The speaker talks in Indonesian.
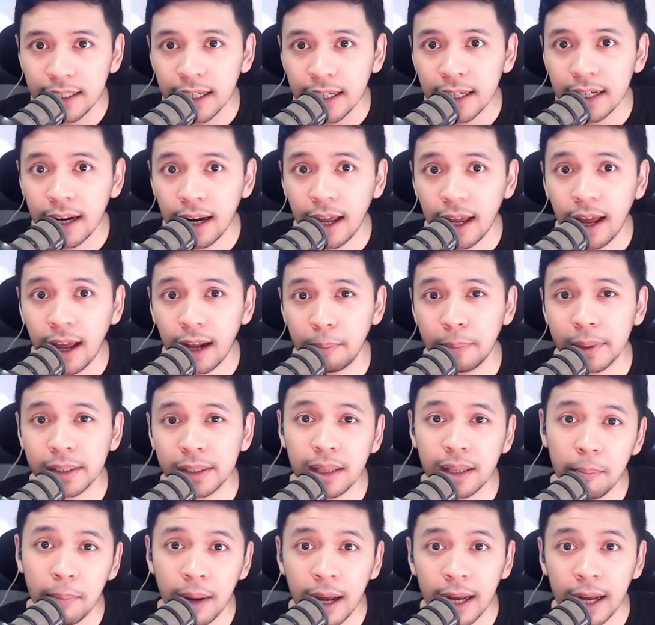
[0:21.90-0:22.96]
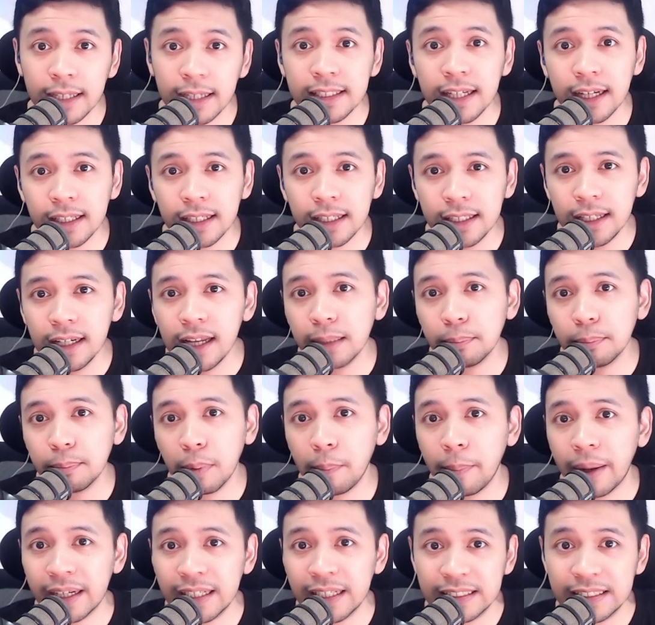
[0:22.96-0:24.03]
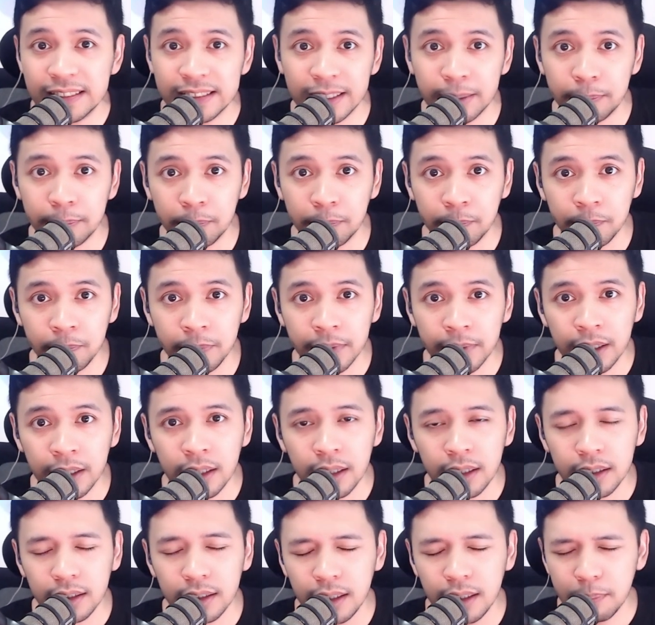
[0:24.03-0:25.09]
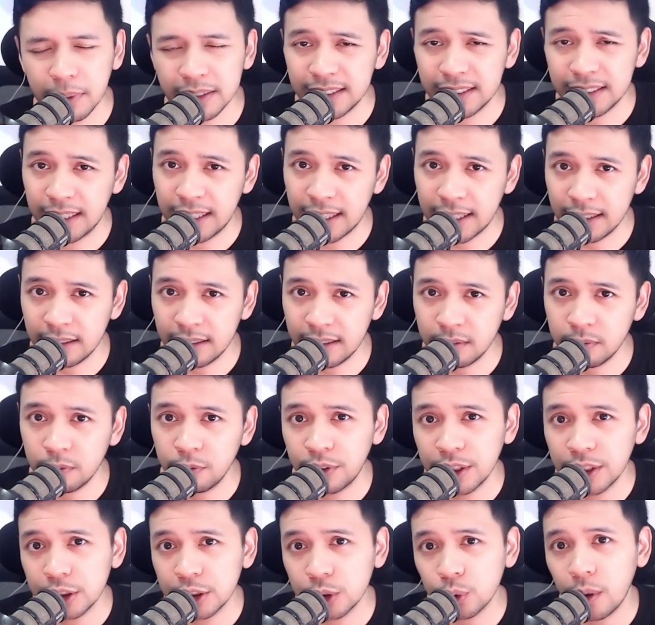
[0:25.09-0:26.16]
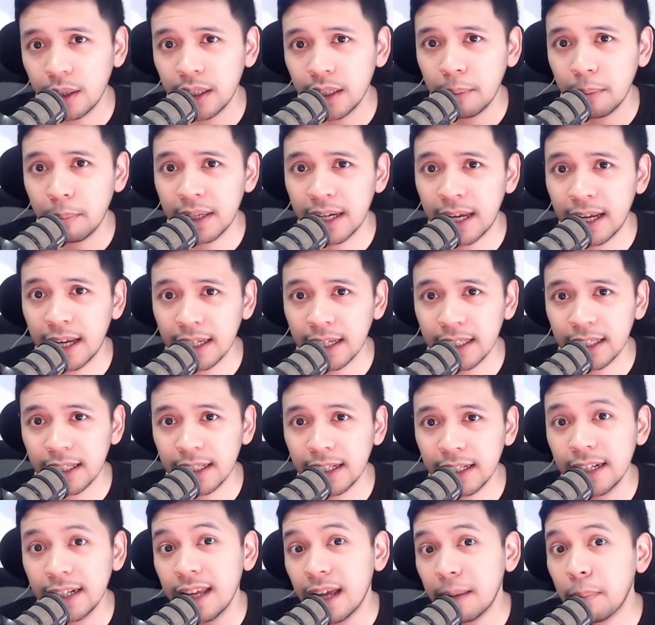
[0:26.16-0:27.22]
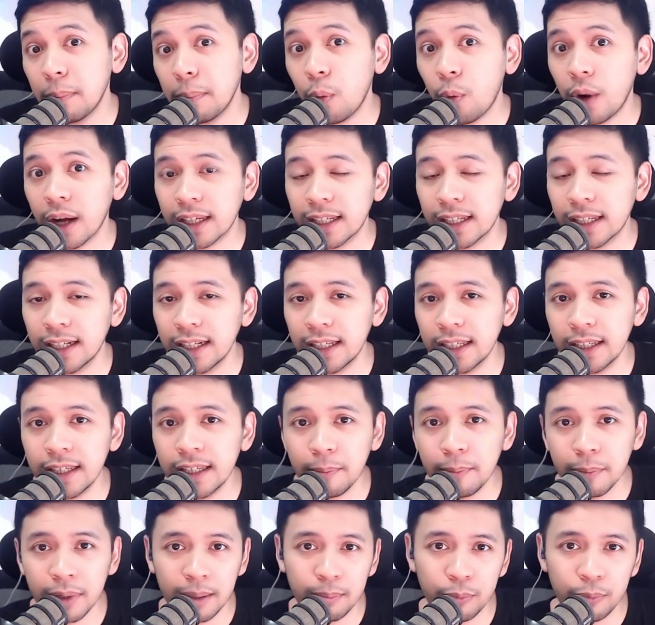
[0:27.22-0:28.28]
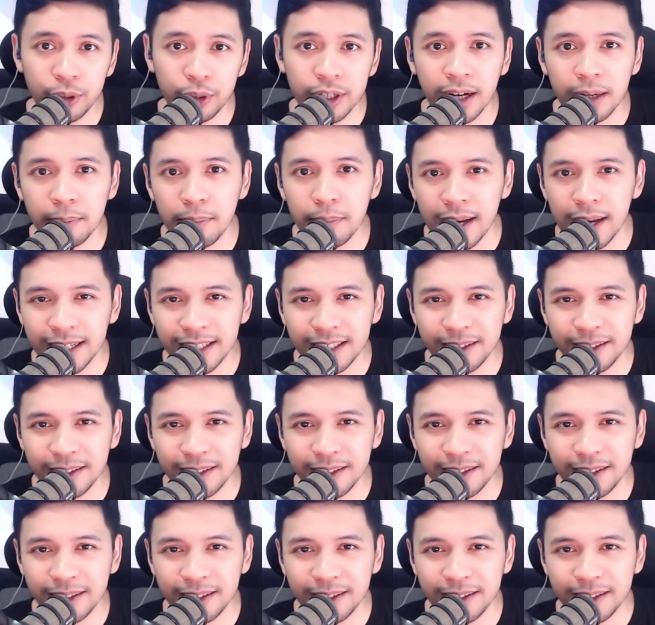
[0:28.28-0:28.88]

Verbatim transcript: Ini adalah hal pertama yang dilihat pemain di Steam. Jadi pastikan visualnya menarik dan mewakili game kamu dengan